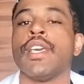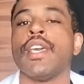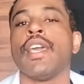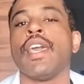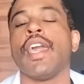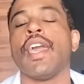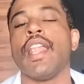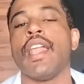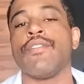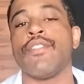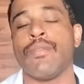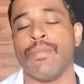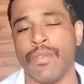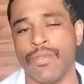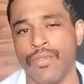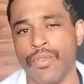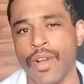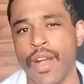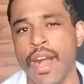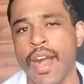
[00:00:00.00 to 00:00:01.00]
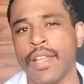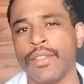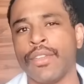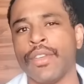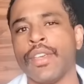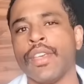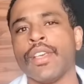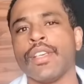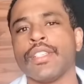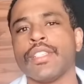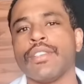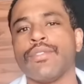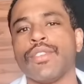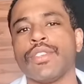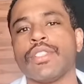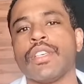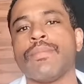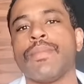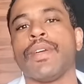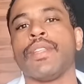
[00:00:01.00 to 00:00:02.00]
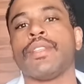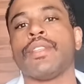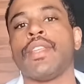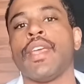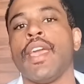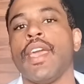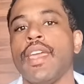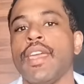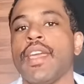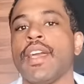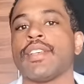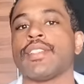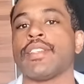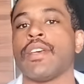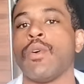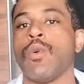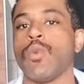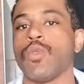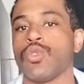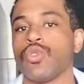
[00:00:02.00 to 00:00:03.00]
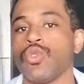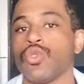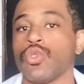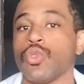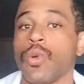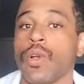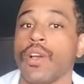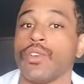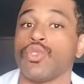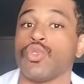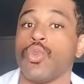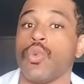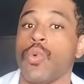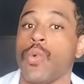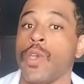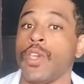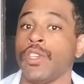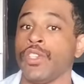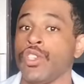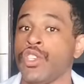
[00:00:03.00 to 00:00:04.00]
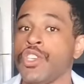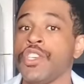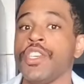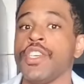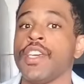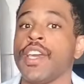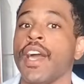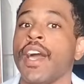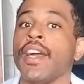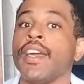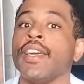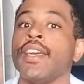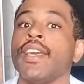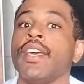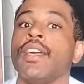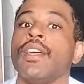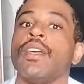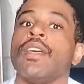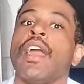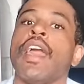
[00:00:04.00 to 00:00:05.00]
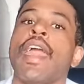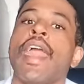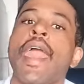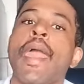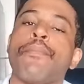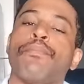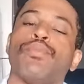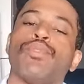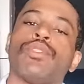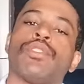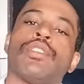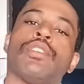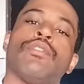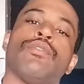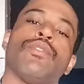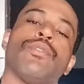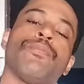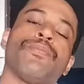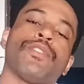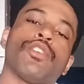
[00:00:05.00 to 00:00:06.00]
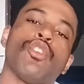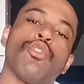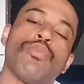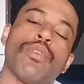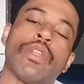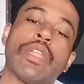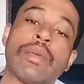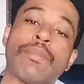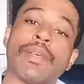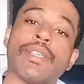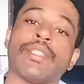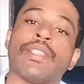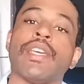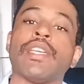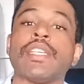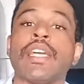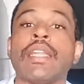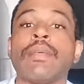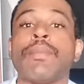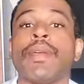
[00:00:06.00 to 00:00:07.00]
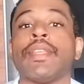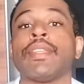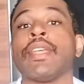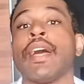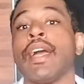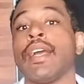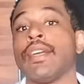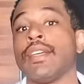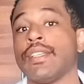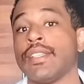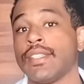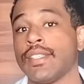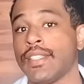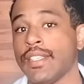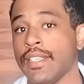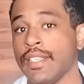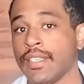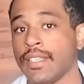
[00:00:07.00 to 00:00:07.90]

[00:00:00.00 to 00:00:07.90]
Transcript: Ele é vermifugado? Se você mantém a saúde do seu cachorro em dia, é possível que o problema seja alimentar, sim.